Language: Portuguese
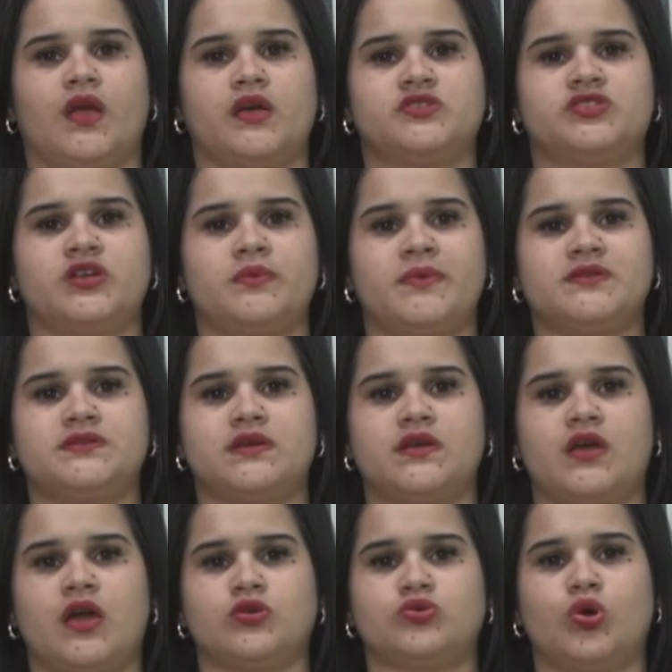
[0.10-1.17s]
Estima-se
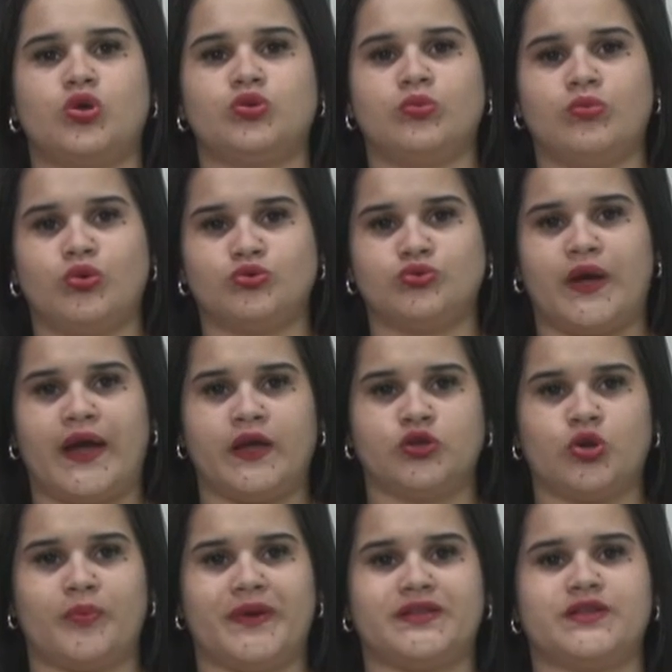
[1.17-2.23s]
que é em todo o mundo a
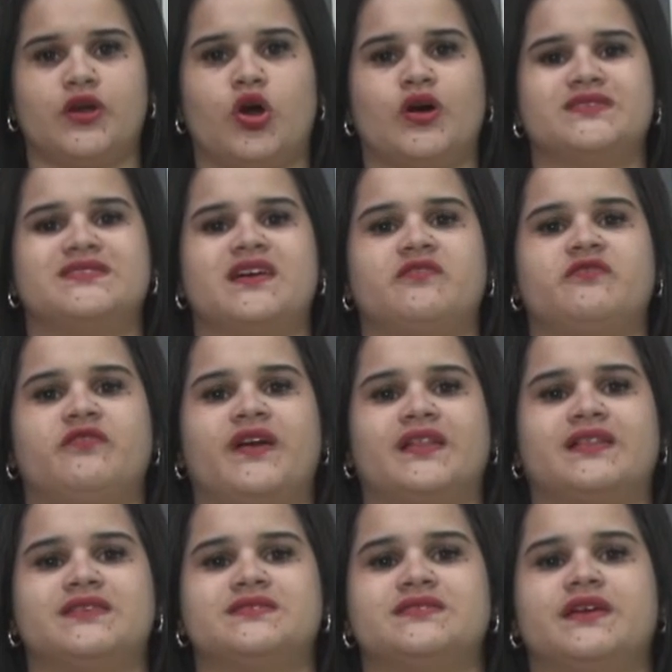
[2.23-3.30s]
endometriose
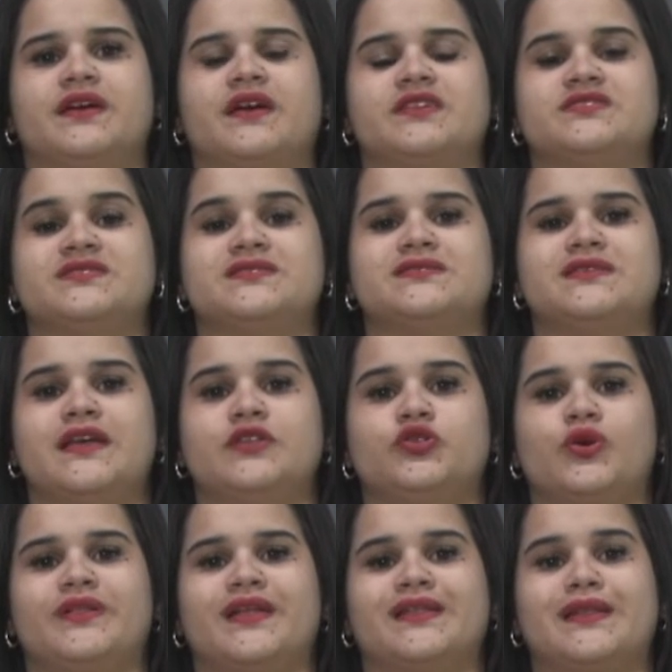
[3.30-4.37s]
afeta cerca de
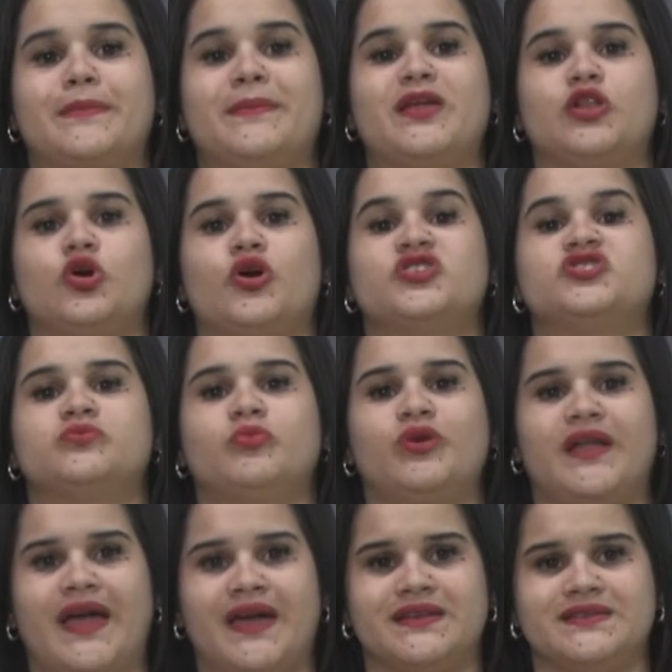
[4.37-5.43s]
180 milhões de
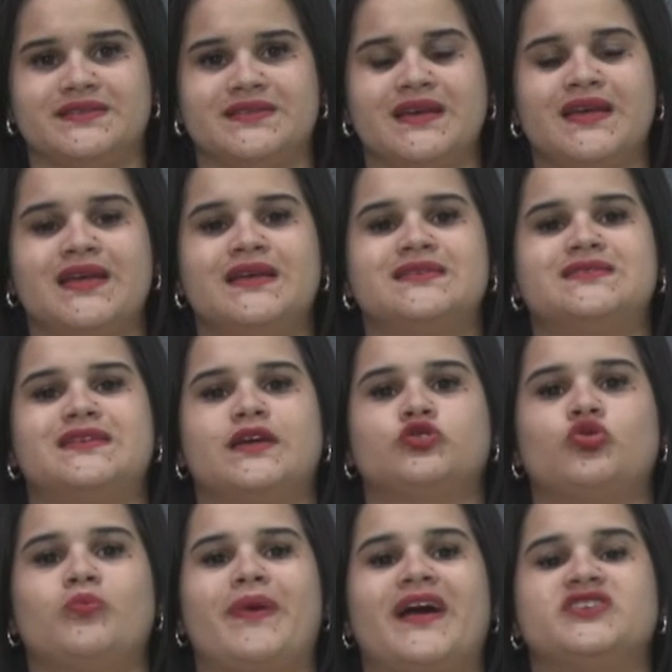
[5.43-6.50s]
mulheres,
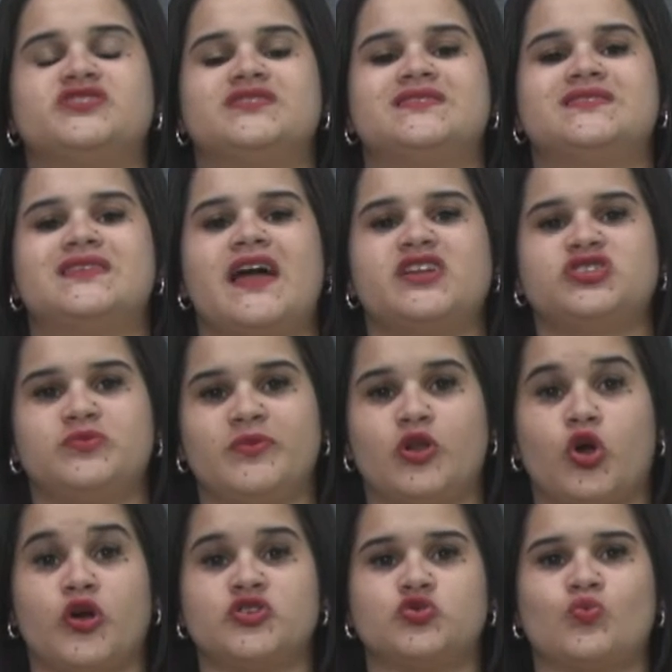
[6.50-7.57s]
sendo mais de 7
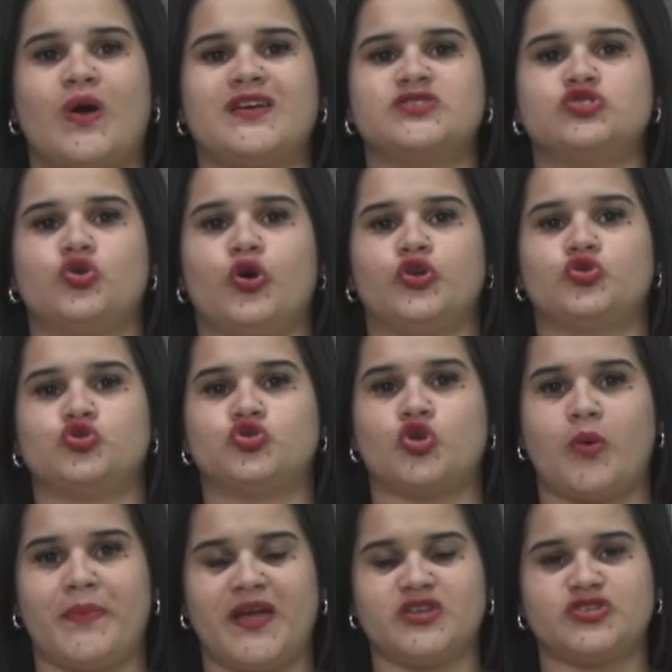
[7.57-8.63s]
milhões, quase 8,
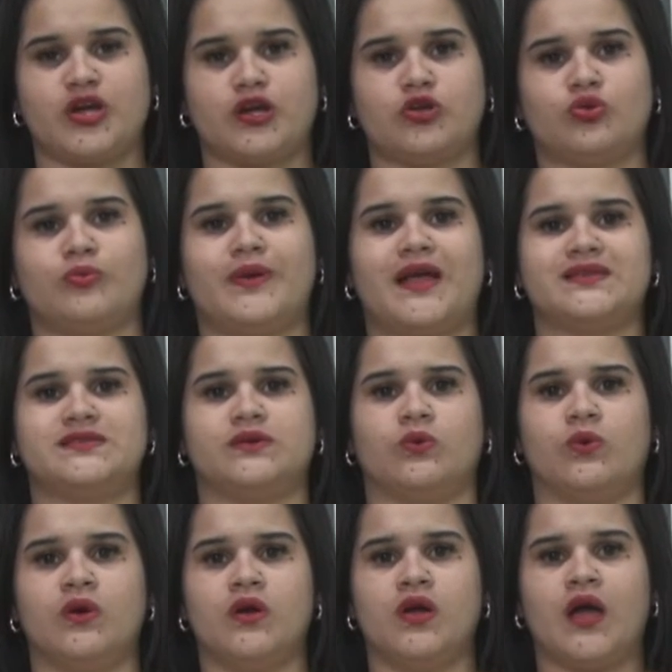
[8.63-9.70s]
somente aqui no
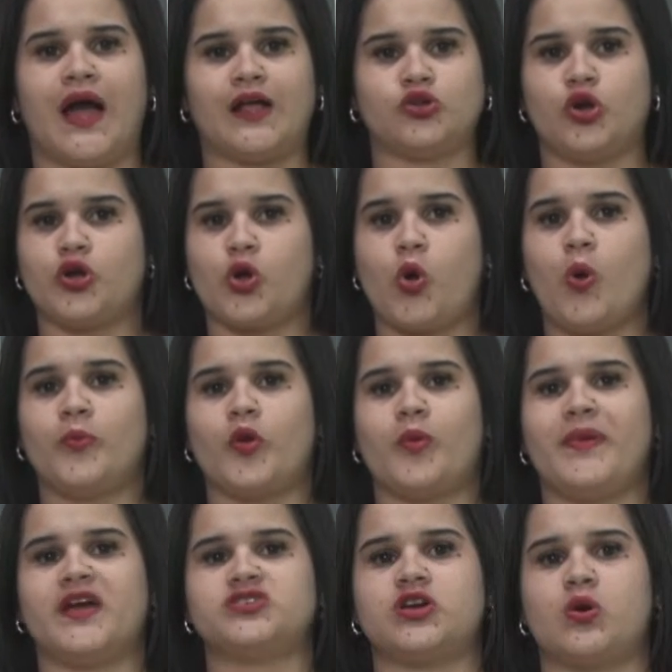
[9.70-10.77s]
Brasil. A dor que
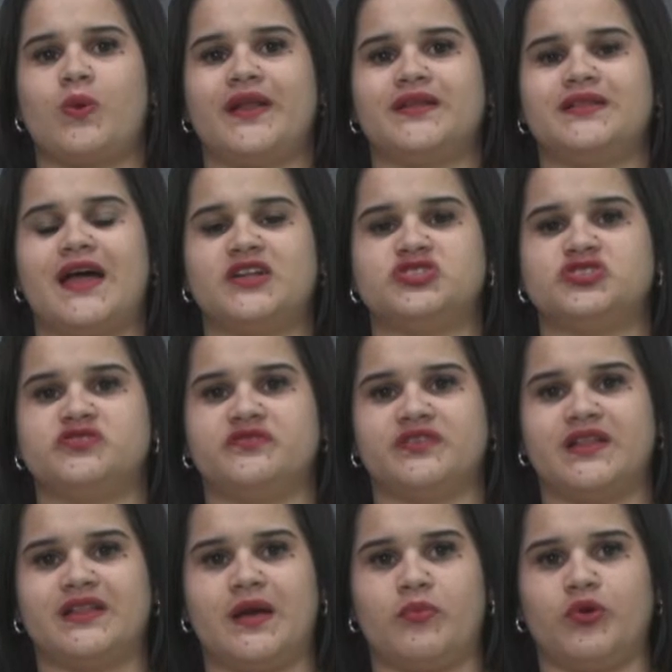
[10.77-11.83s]
compromete a qualidade de
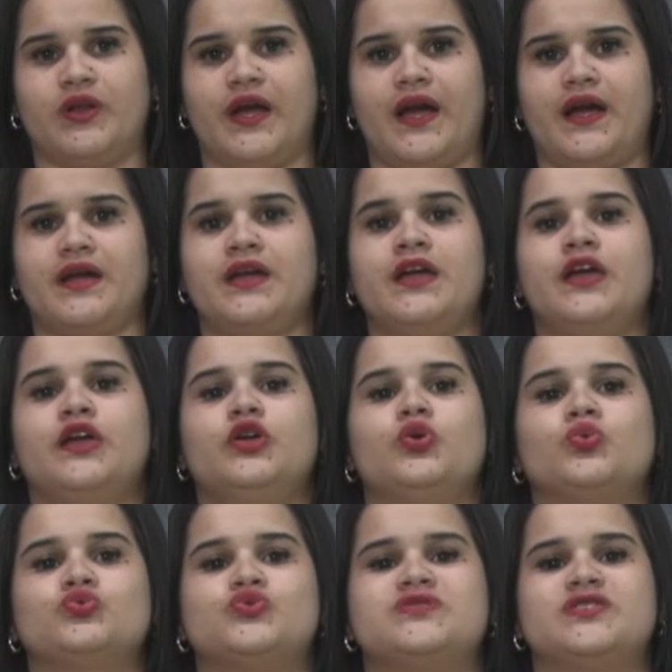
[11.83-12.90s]
vida da mulher e
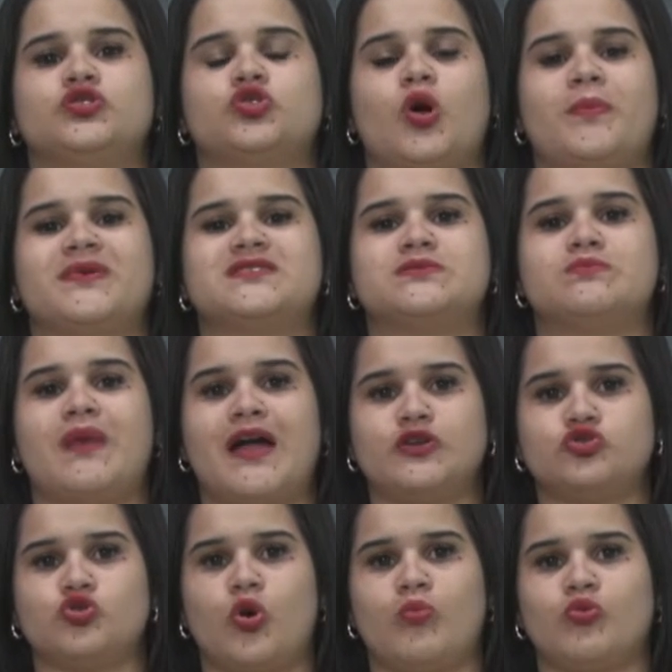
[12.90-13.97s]
um dos sintomas
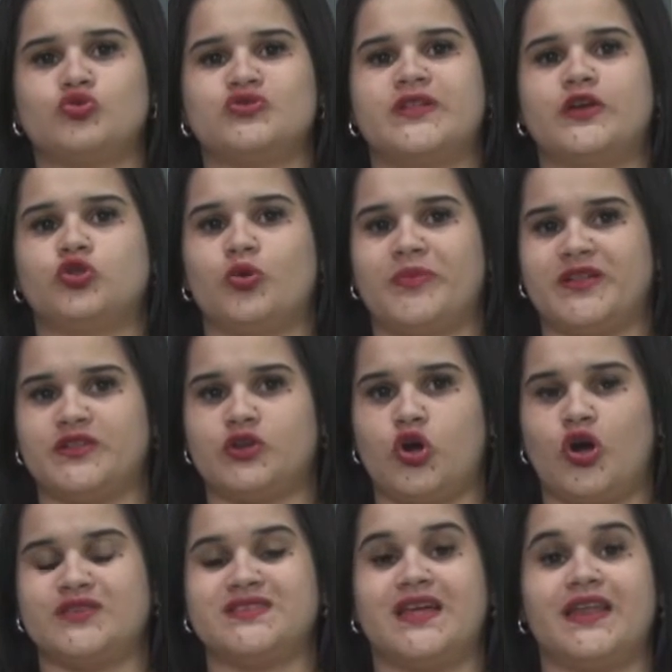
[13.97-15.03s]
mais comuns da
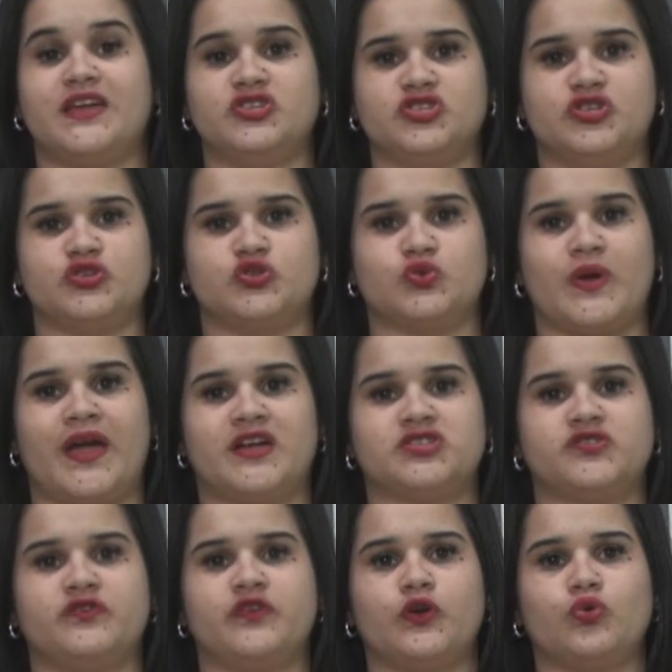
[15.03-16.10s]
endometriose, além disso, é a
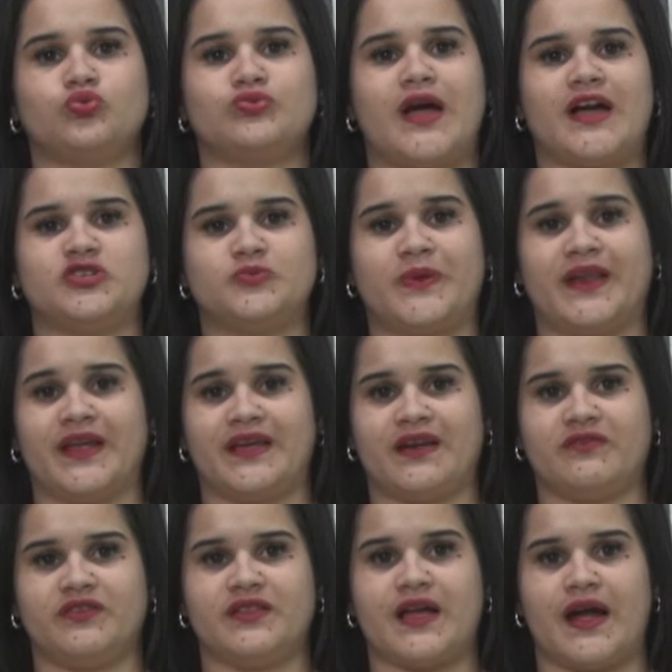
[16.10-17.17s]
dificuldade para
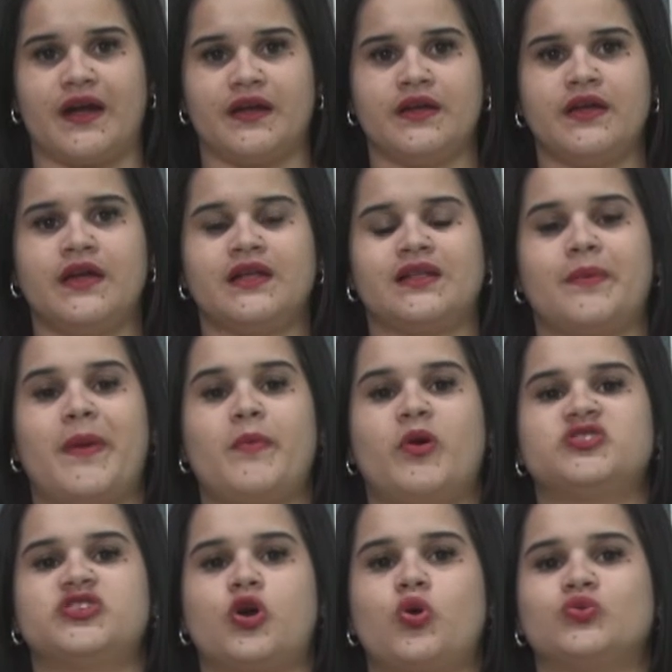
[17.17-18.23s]
engravidar. Também
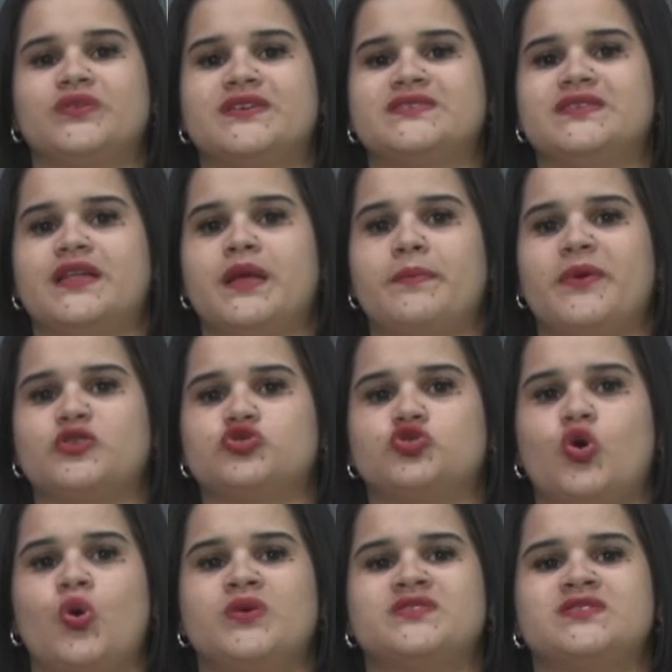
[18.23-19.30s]
pode acontecer em
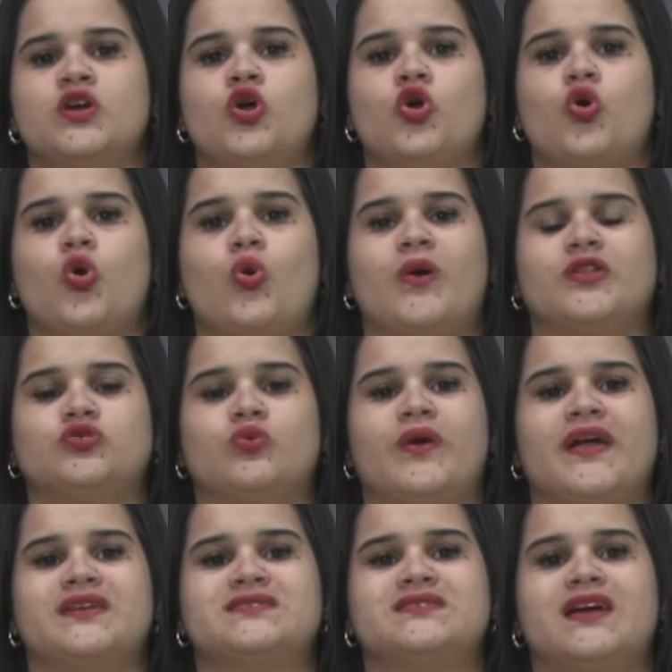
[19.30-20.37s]
pessoas com a
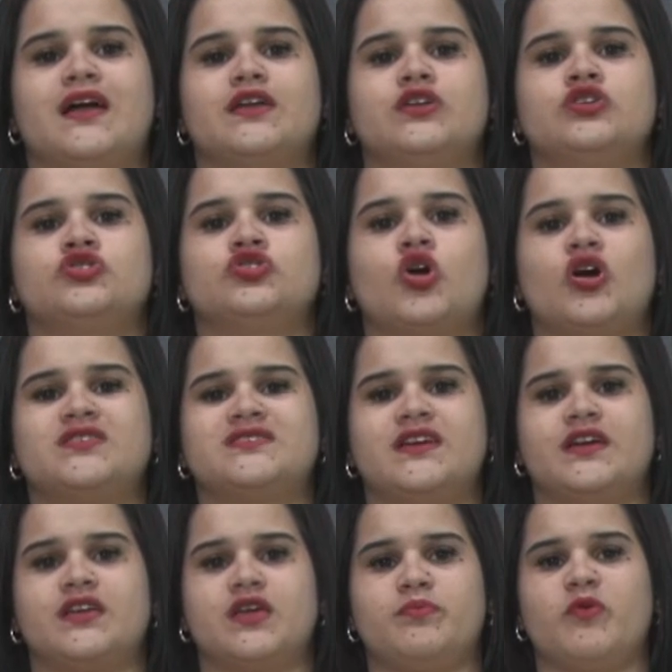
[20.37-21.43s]
doença e
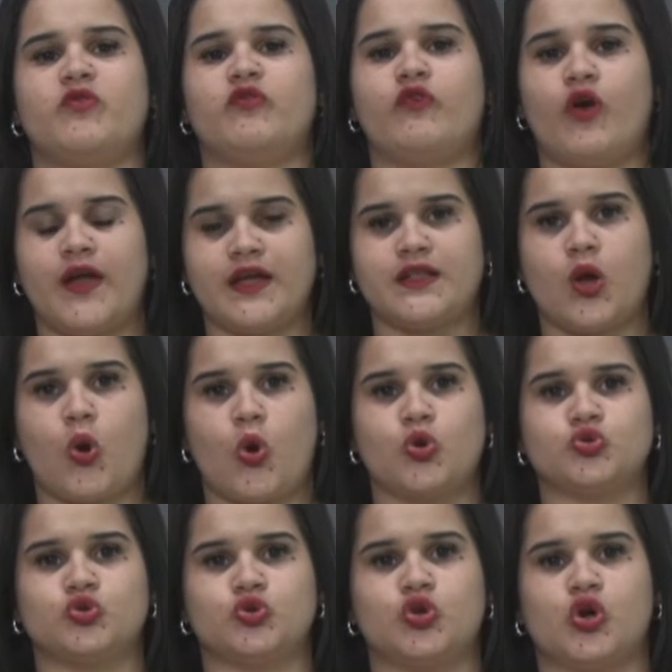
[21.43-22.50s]
nossa equipe foi até o
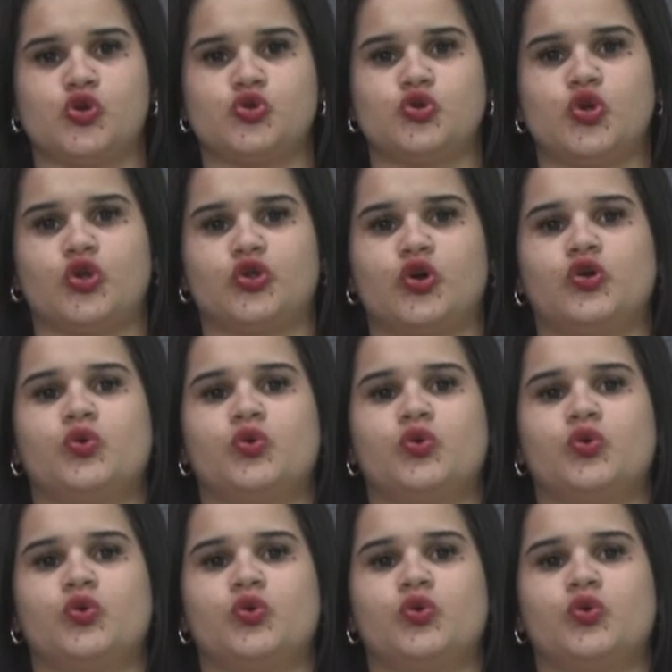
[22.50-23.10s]
consultório do Dr.